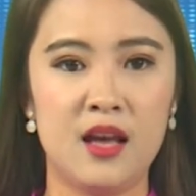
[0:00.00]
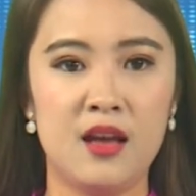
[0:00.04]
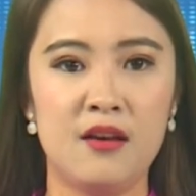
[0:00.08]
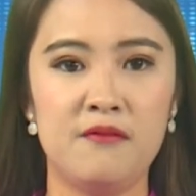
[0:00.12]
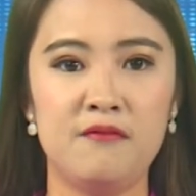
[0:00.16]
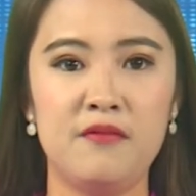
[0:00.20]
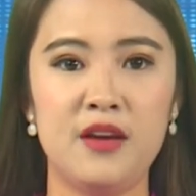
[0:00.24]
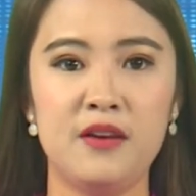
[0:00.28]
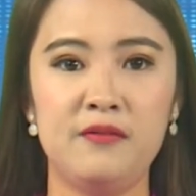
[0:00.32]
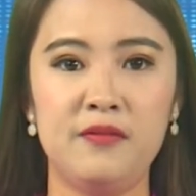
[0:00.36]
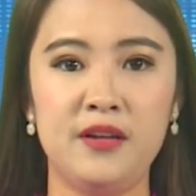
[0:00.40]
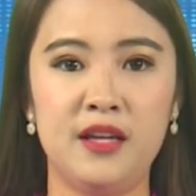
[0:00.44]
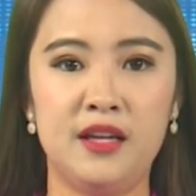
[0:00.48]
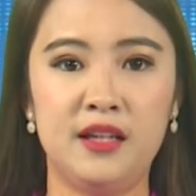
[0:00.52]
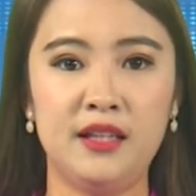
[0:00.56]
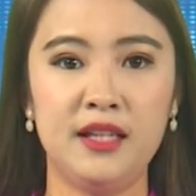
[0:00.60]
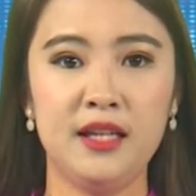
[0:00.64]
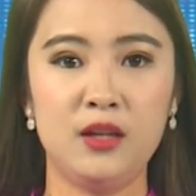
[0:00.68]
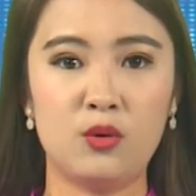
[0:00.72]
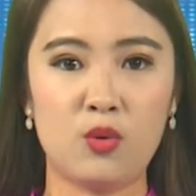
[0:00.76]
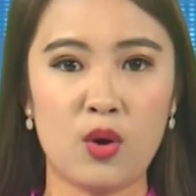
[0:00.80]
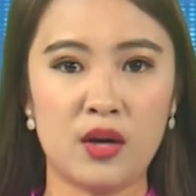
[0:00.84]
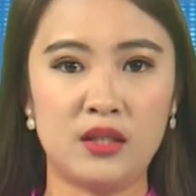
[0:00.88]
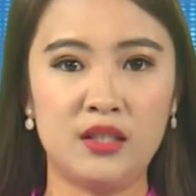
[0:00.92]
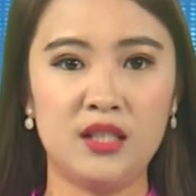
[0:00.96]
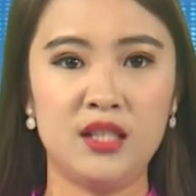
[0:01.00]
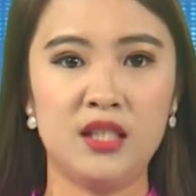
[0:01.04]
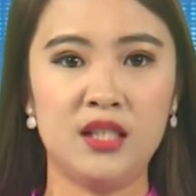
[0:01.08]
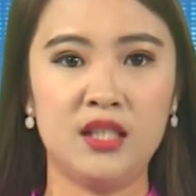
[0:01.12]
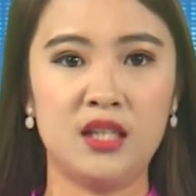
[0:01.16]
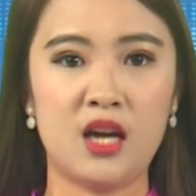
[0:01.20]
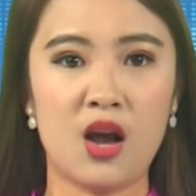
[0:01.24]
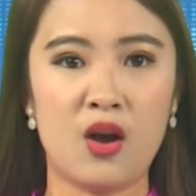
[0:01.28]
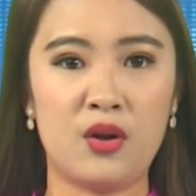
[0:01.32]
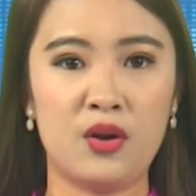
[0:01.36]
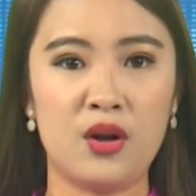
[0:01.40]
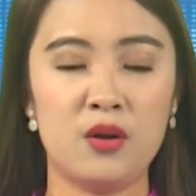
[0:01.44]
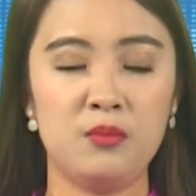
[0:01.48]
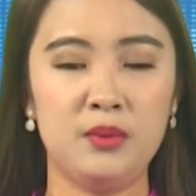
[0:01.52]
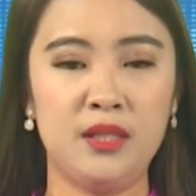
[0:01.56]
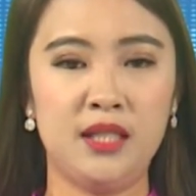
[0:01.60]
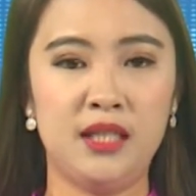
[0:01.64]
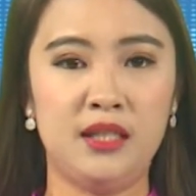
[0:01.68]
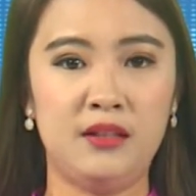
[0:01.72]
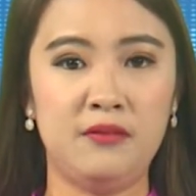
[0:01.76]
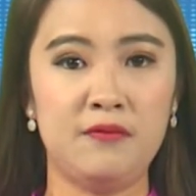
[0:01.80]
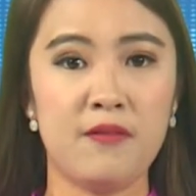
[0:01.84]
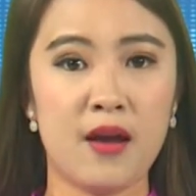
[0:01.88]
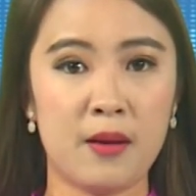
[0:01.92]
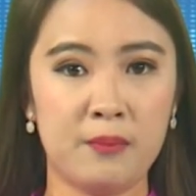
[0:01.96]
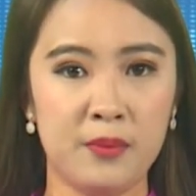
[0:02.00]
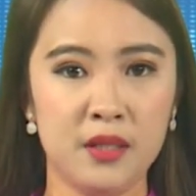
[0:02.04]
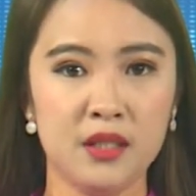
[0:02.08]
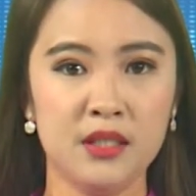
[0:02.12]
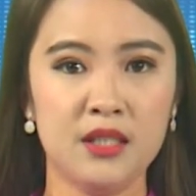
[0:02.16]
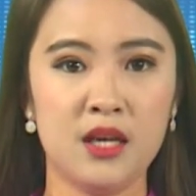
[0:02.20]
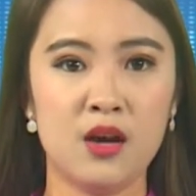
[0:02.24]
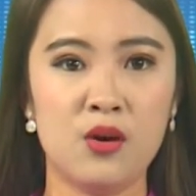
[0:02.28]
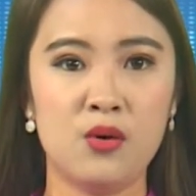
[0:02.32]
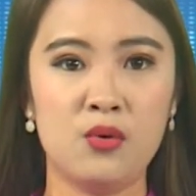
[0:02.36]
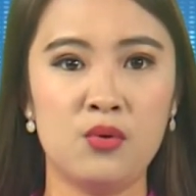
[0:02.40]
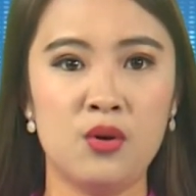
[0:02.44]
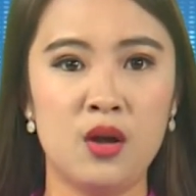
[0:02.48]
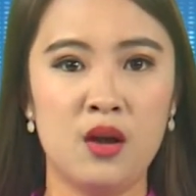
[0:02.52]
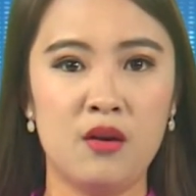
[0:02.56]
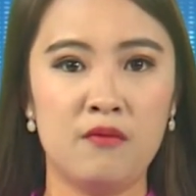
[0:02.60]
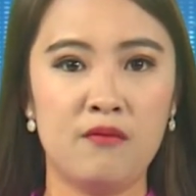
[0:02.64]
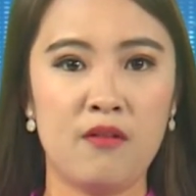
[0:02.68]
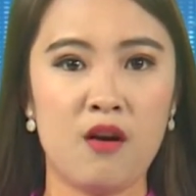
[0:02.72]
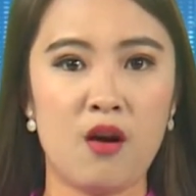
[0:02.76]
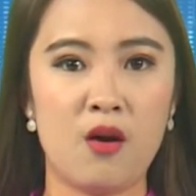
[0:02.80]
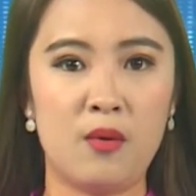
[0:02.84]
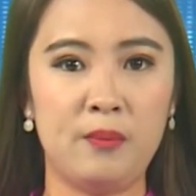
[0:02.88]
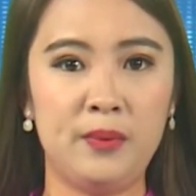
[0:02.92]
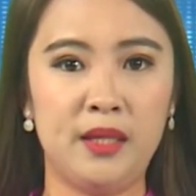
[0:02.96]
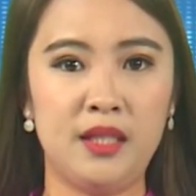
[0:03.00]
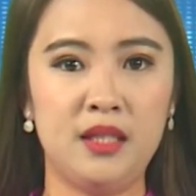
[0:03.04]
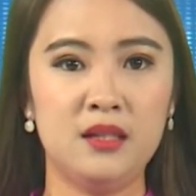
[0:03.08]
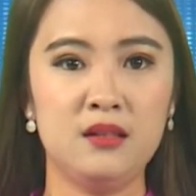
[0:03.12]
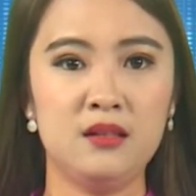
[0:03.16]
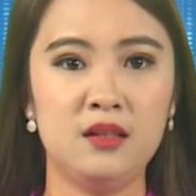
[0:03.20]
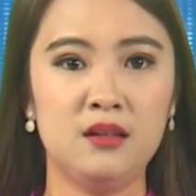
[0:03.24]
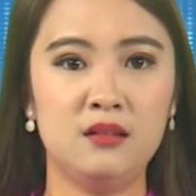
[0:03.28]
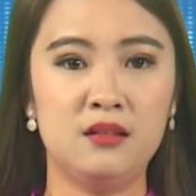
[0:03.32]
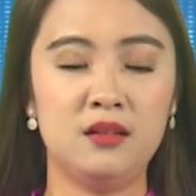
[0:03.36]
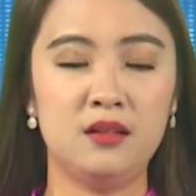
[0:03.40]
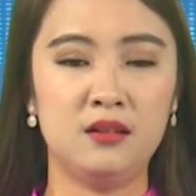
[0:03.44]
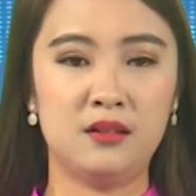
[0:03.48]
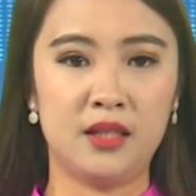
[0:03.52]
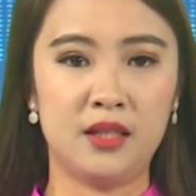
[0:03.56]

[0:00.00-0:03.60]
Về phía tỉnh Quảng Trị có đồng chí Phạm Đức Châu, Phó Bí thư Thường trực